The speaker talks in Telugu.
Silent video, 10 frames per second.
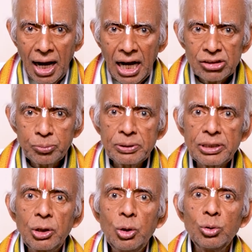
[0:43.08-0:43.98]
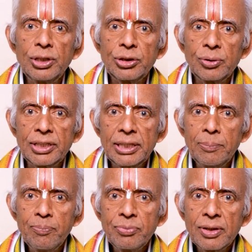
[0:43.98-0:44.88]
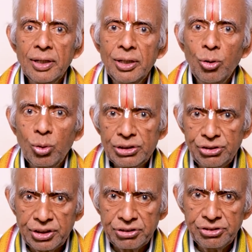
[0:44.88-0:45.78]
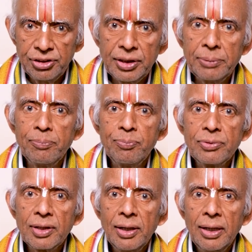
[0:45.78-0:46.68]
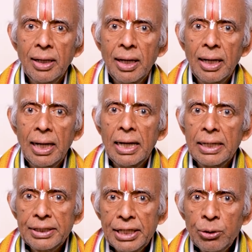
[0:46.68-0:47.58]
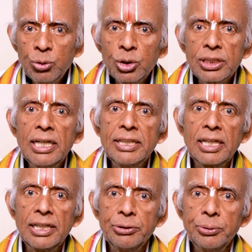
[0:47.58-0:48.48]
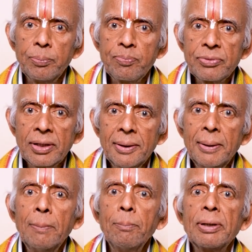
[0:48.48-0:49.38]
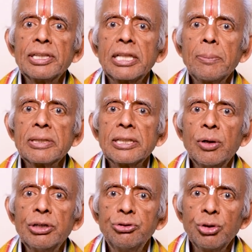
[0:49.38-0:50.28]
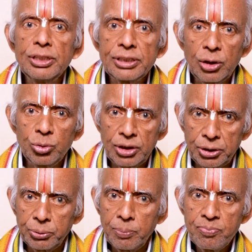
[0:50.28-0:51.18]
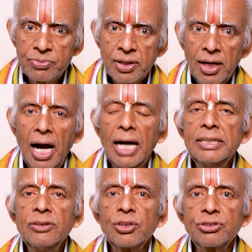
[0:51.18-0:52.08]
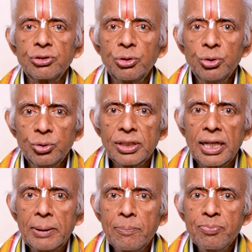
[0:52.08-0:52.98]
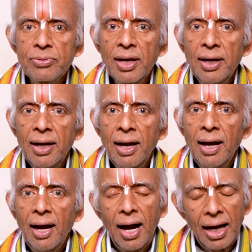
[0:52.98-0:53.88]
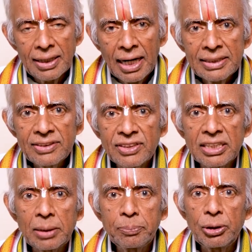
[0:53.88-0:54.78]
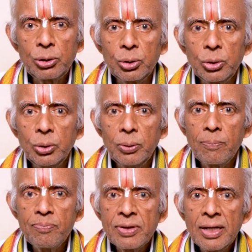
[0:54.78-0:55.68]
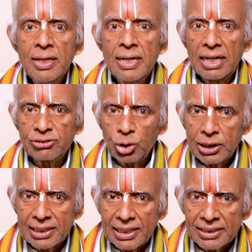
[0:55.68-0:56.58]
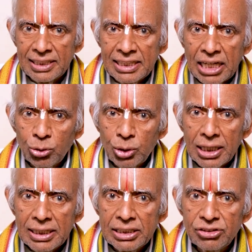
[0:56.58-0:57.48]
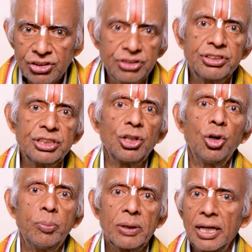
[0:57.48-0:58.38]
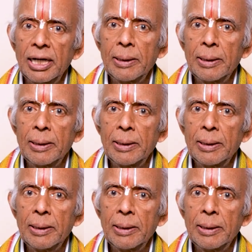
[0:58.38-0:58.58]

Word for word: హాస్పిటల్లో ఉన్నటువంటి ఒక చిరంజీవి ఏమిటో తెలియటం లేదు పెద్ద పెద్ద వైద్యులంతా ఉన్నారు అన్ని వసతులు ఉన్నాయి అలాంటి సందర్భంలో అసలు కదలిక కూడా లేని స్థితి లోపల